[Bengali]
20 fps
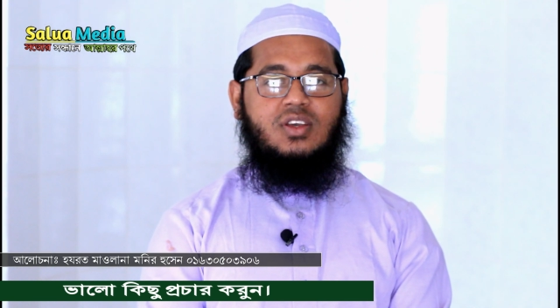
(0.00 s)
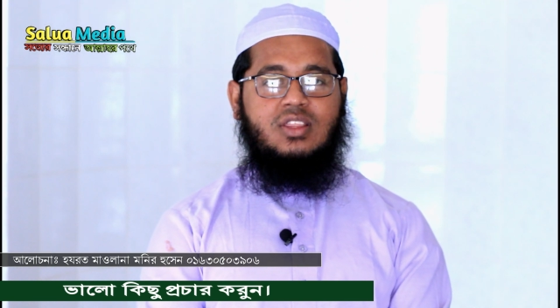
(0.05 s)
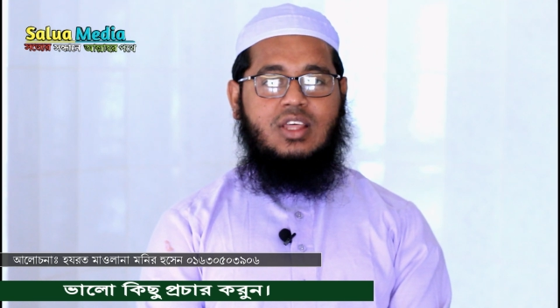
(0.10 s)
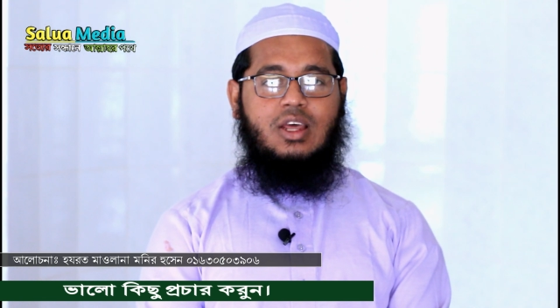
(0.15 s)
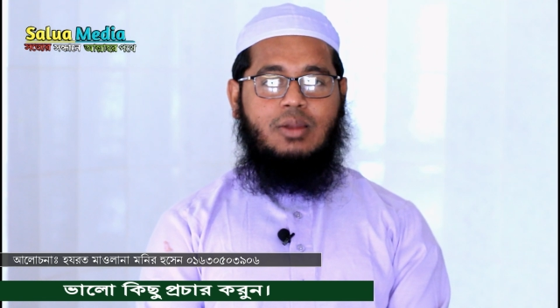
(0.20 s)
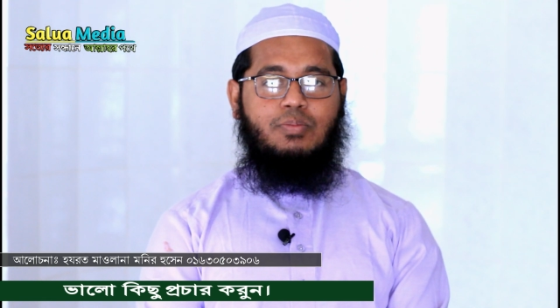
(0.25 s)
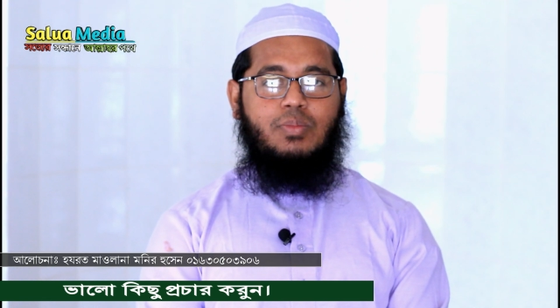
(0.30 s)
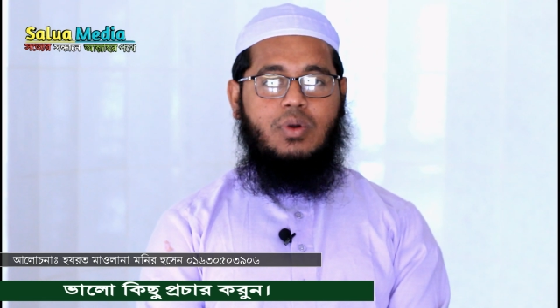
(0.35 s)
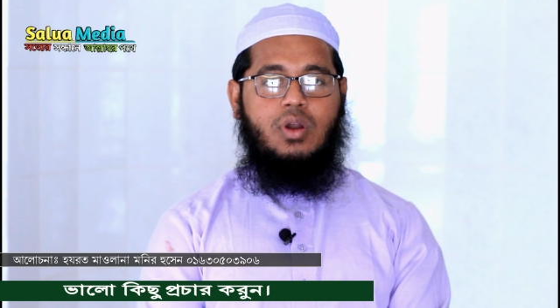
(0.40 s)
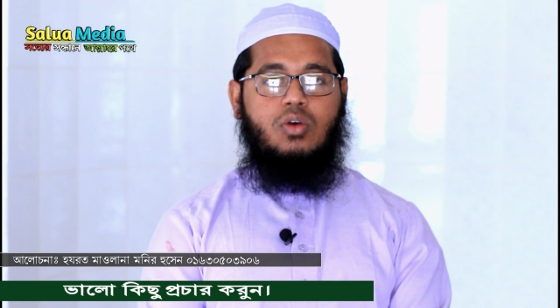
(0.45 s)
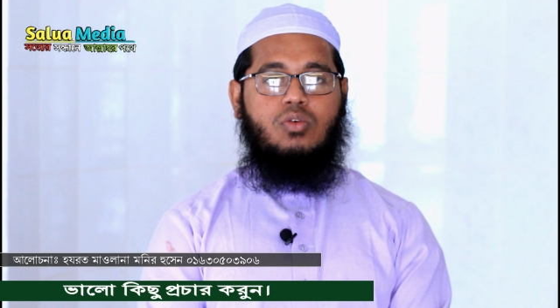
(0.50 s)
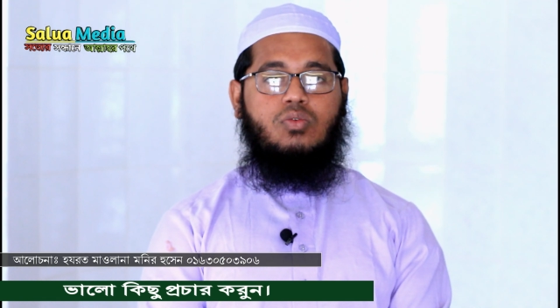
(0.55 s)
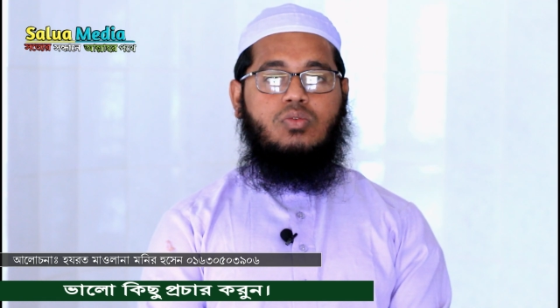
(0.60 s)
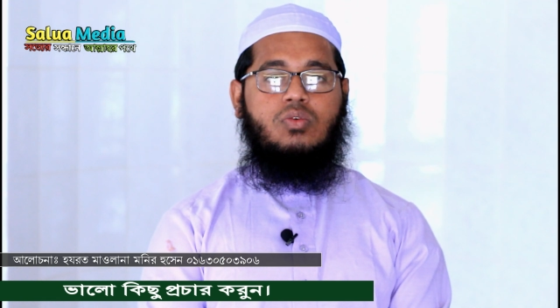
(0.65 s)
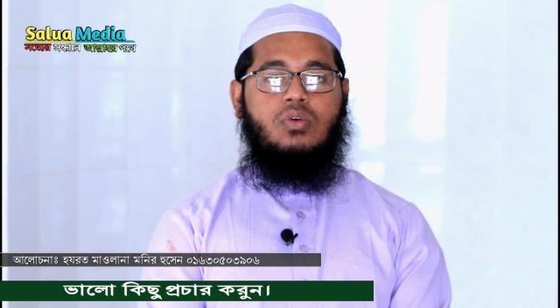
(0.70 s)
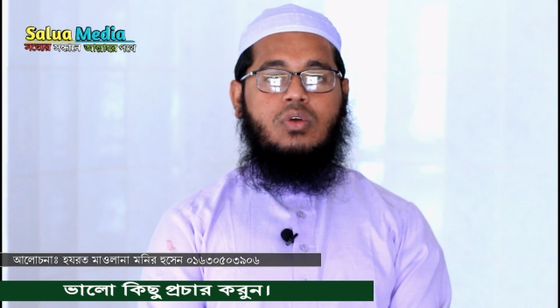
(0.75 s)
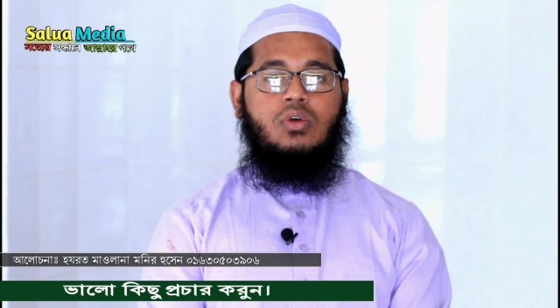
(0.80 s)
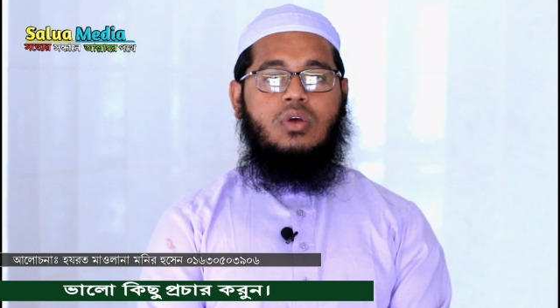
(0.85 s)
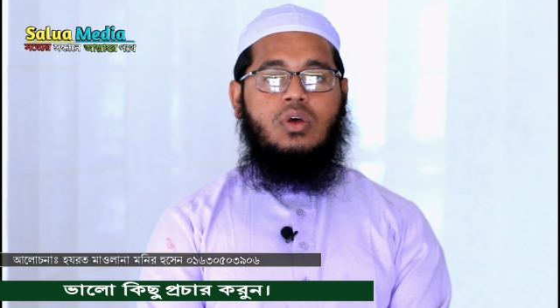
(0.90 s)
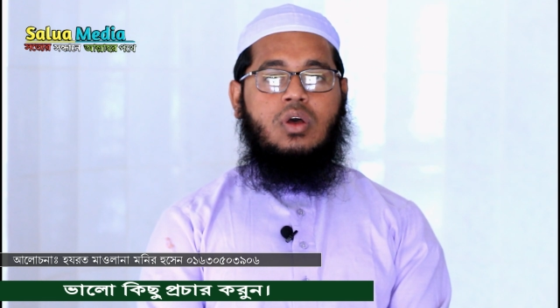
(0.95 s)
তারপরেও
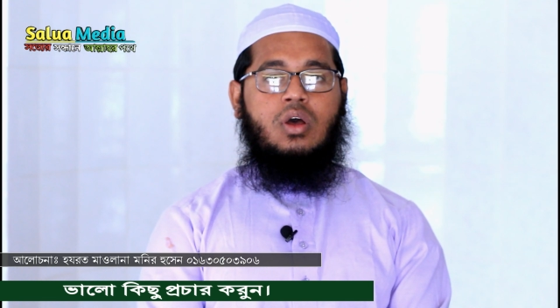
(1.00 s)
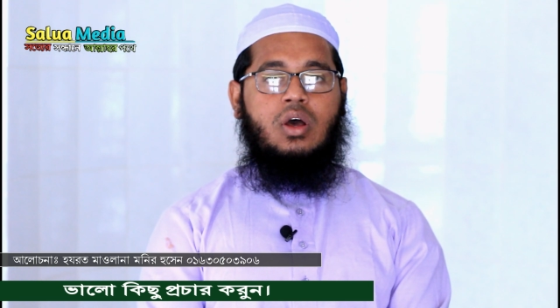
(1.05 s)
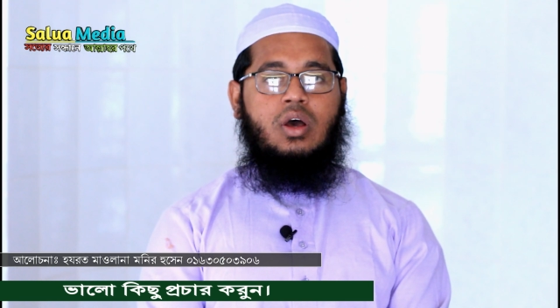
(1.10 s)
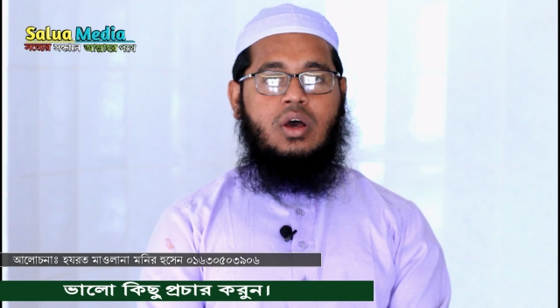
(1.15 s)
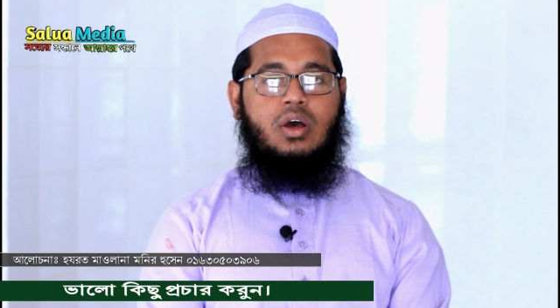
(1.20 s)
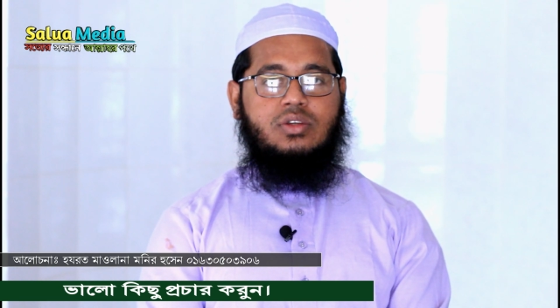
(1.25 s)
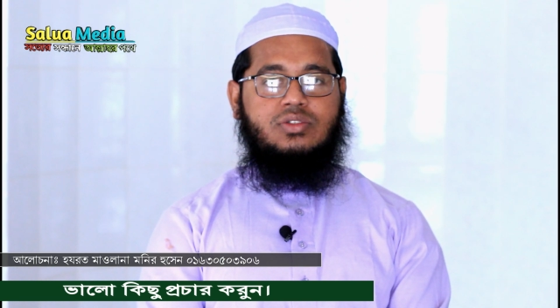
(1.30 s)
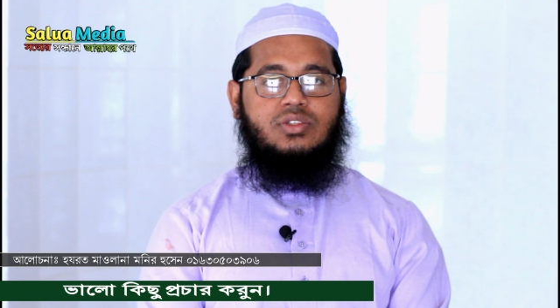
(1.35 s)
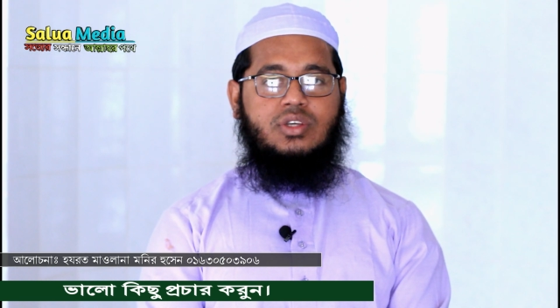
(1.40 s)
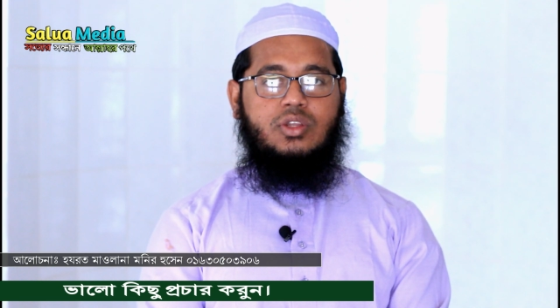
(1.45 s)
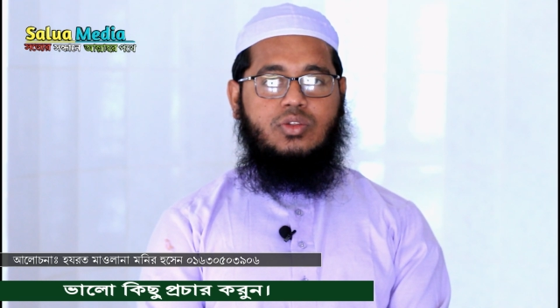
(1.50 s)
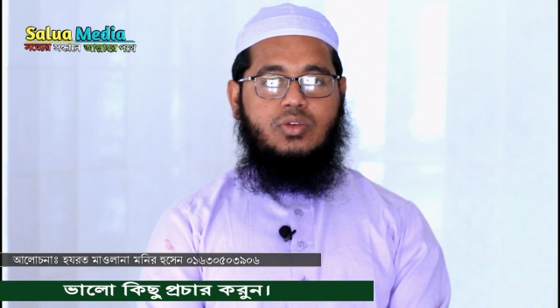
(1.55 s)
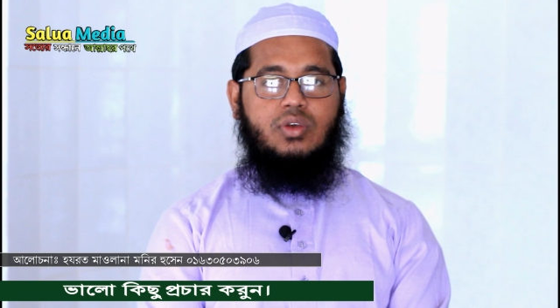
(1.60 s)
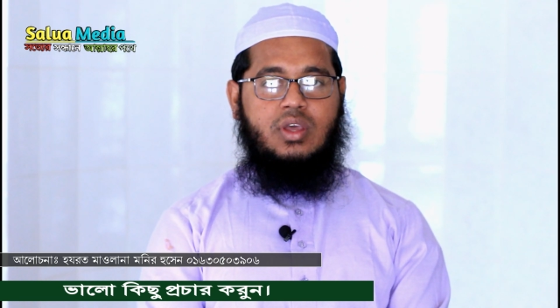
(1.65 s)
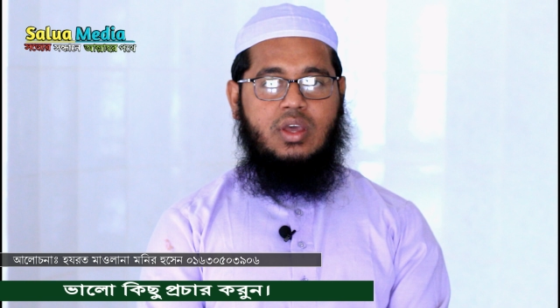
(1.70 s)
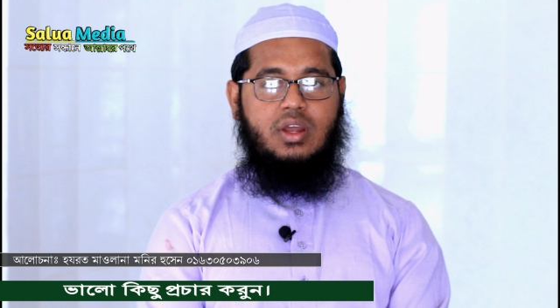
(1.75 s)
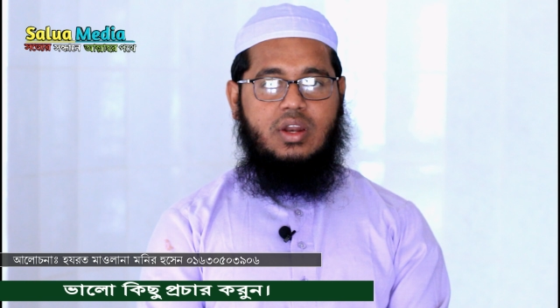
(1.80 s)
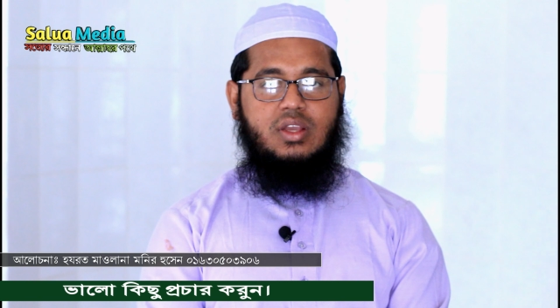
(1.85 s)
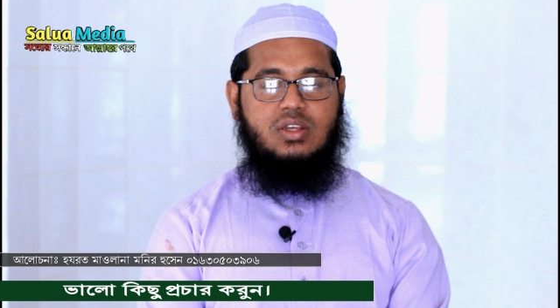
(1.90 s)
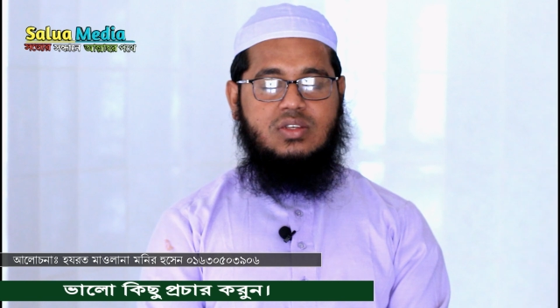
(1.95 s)
যেহেতু
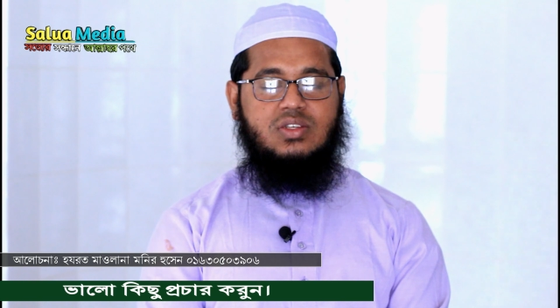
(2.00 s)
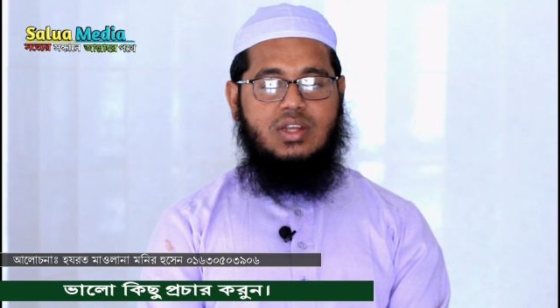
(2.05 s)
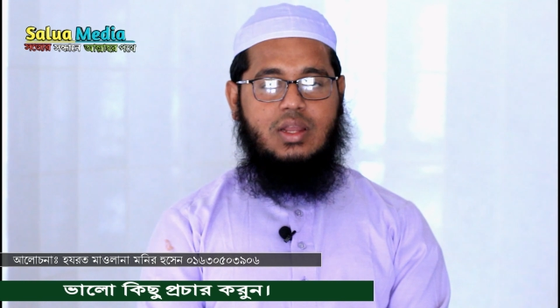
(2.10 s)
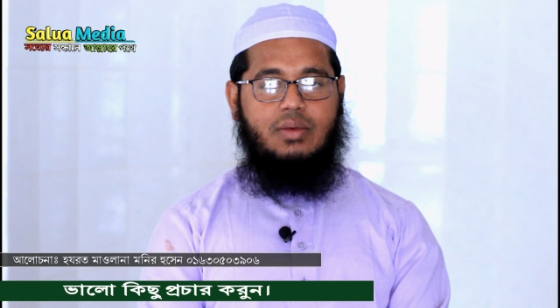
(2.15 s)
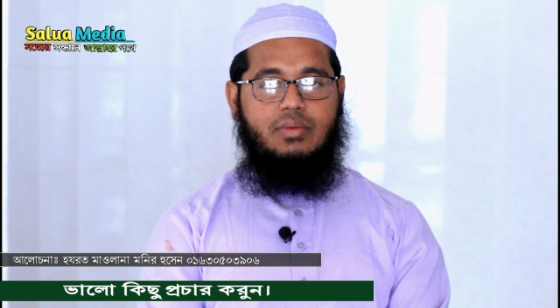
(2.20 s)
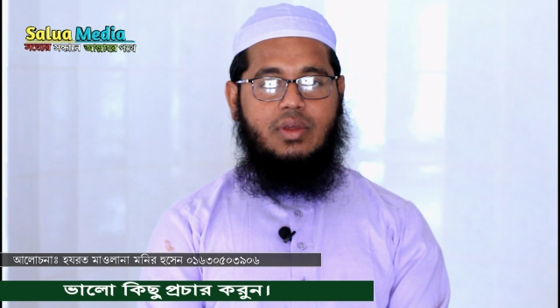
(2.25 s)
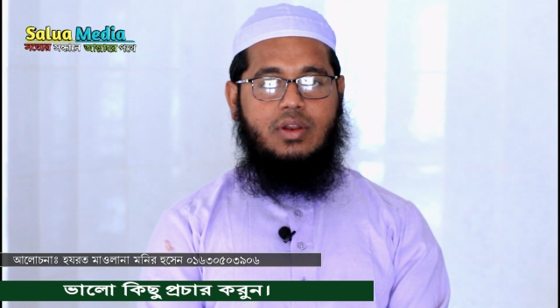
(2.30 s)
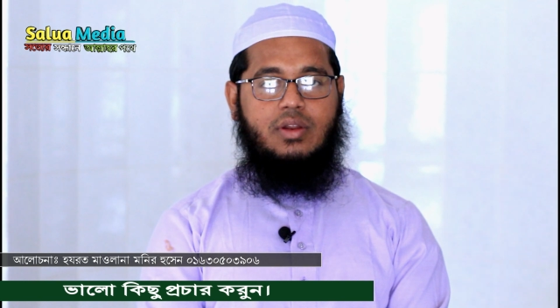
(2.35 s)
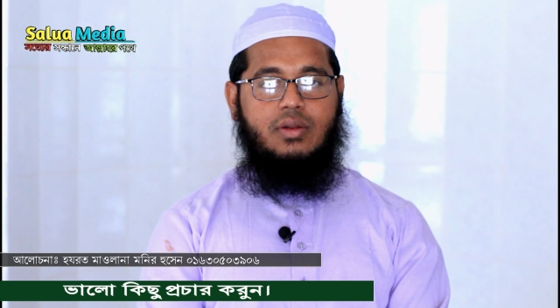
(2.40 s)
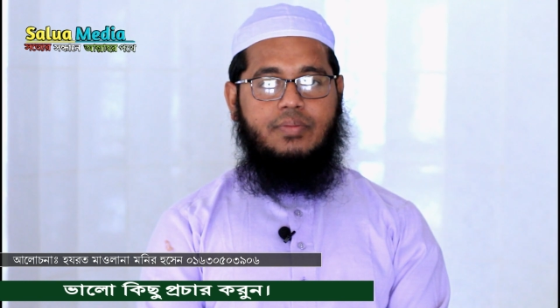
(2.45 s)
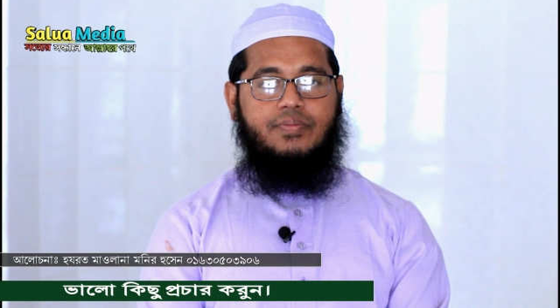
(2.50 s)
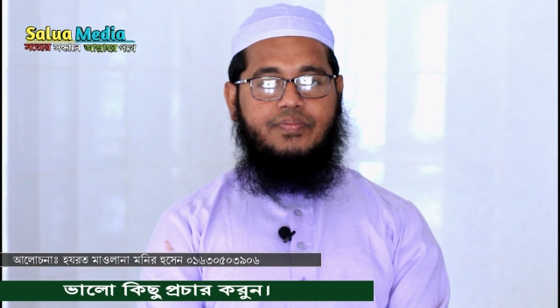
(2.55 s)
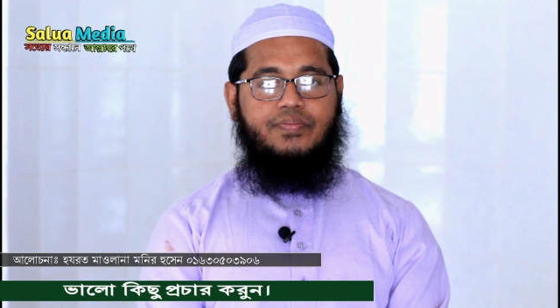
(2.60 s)
এখানে ইসলামের